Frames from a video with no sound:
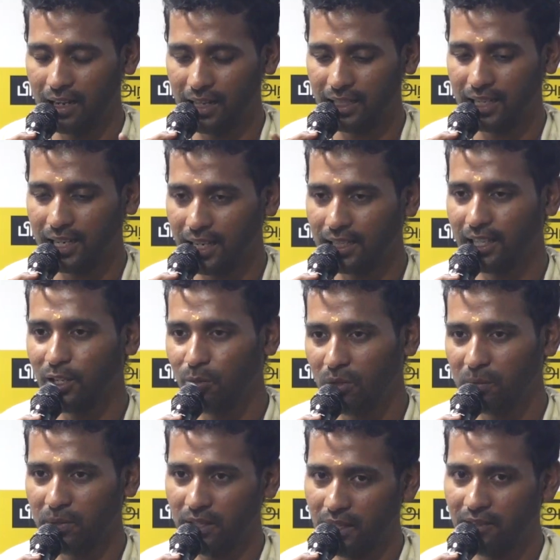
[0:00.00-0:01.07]
அந்த கதையும்
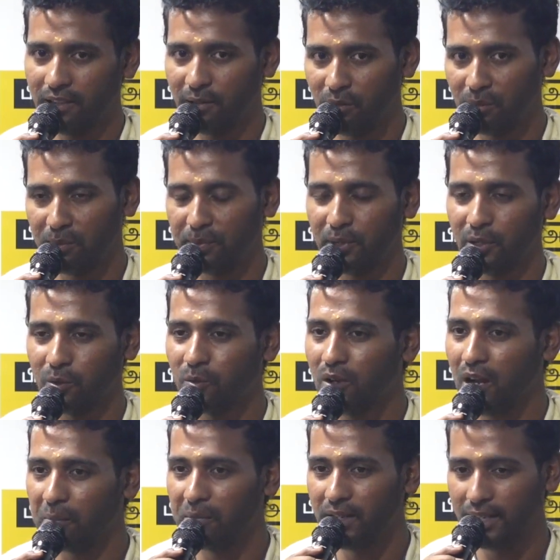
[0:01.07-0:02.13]
அப்படி தான்
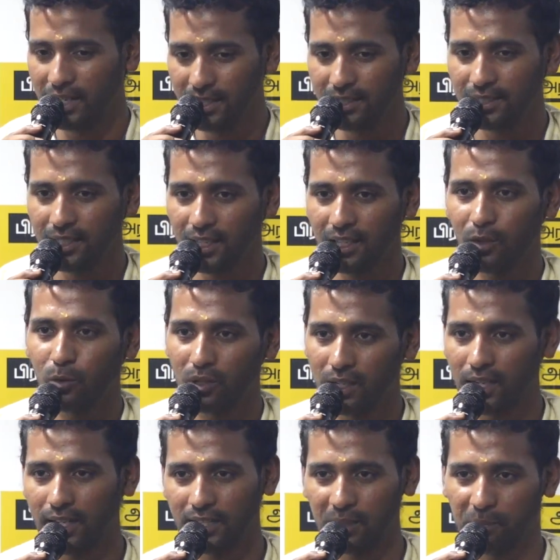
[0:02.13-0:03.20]
வடிவமைப்பட்டிருக்கும் அப்படி எழுதினா தான்
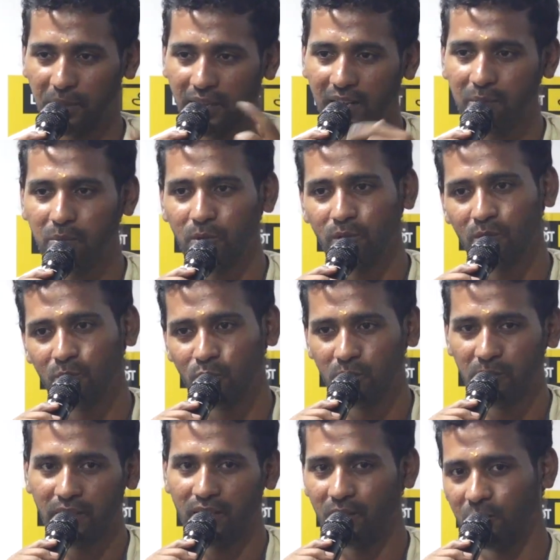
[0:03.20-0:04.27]
உங்களால் அந்த படைப்பு வந்து
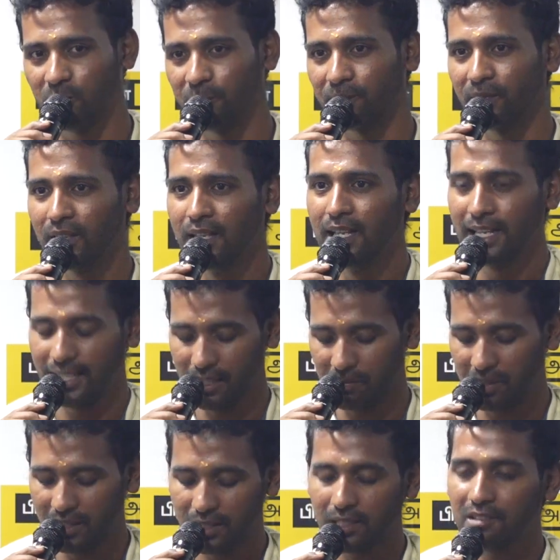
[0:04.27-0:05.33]
முழுமையாகும் இதை
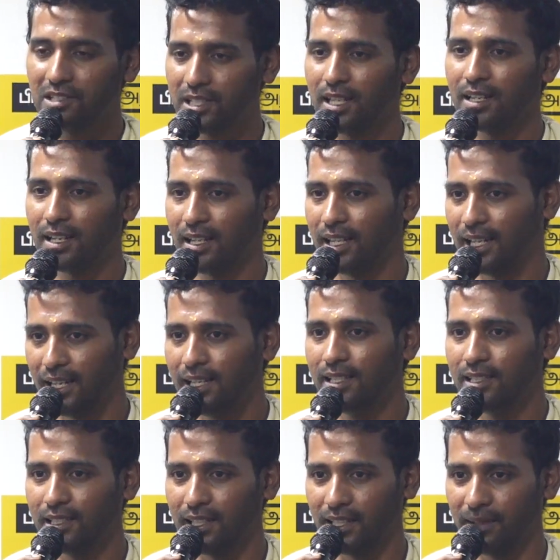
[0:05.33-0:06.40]
மனசில் வச்சு தான் நான் அதை
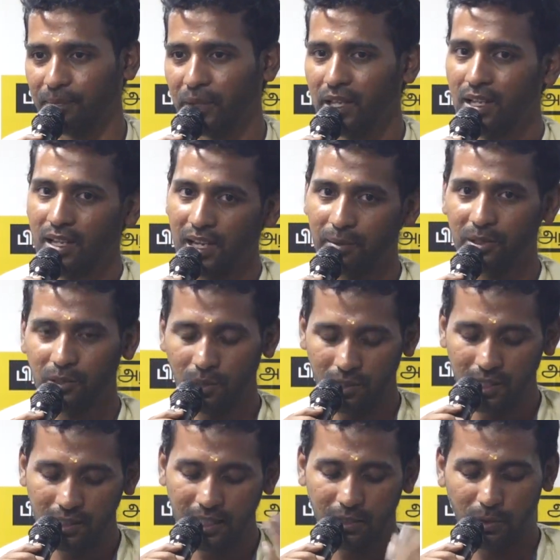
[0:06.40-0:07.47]
எழுதினேன் அப்படின்னு
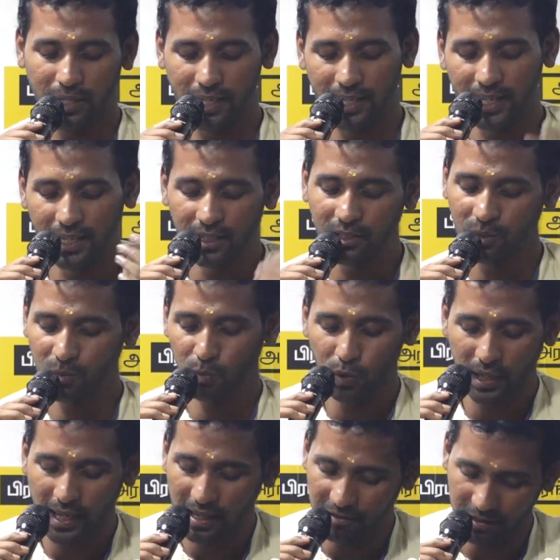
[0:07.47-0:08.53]
சொல்லிட்டு தன்னுடைய எழுதும்
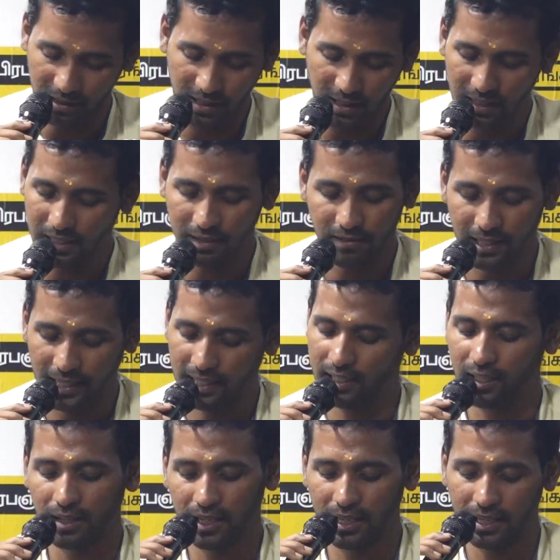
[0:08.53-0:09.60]
முறையை வந்து
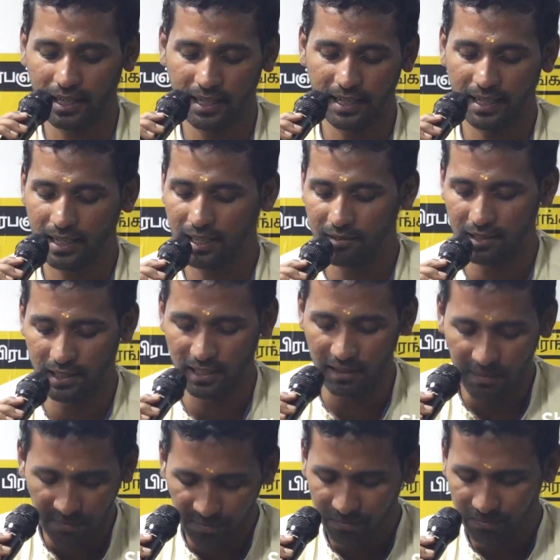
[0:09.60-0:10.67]
விளக்கினார் அன்றைய கீவழியில்